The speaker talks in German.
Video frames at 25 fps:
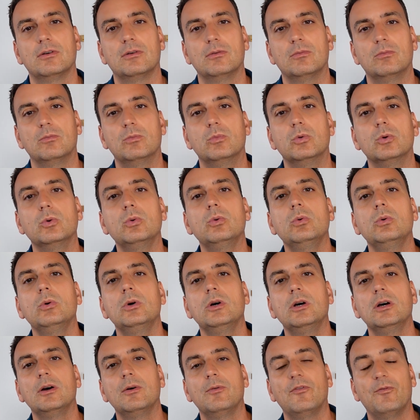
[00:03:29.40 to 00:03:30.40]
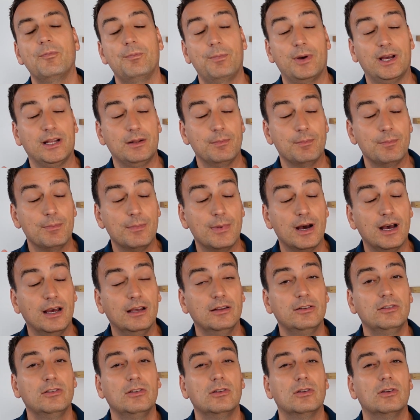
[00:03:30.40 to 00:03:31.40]
wo bei den
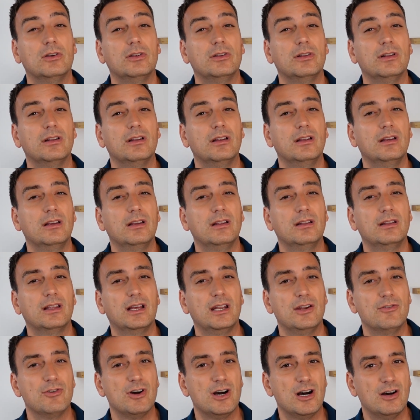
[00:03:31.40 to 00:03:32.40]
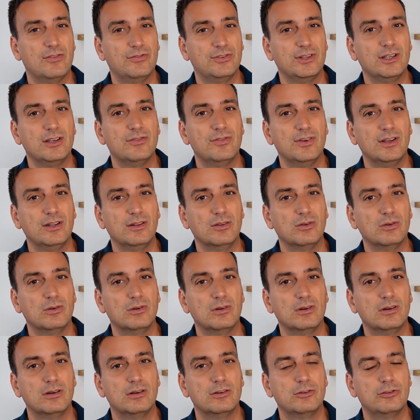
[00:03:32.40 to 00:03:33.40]
meisten Leuten deine wahrhaftige Veränderung
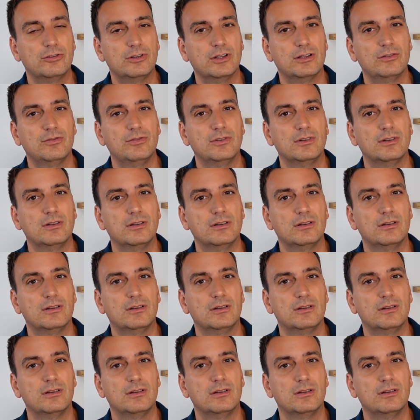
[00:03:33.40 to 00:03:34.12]
stattfindet.